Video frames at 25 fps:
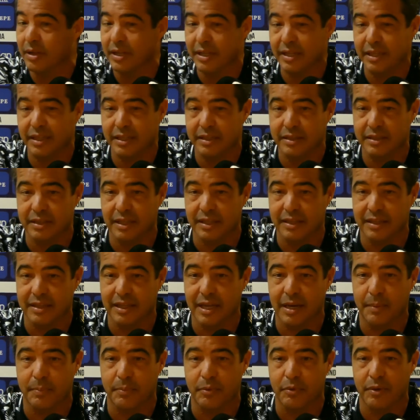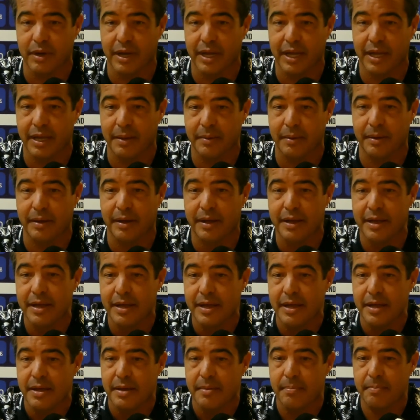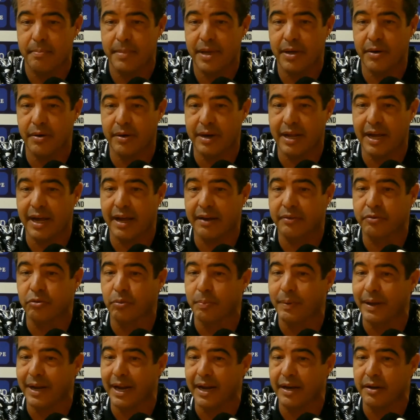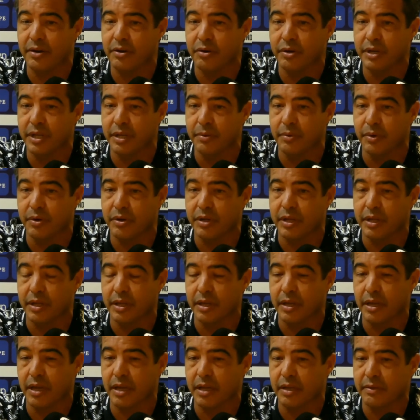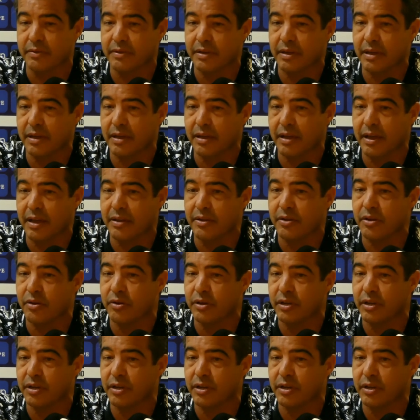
Eh, intentar pues mejorar, superarnos y bueno, y si ello,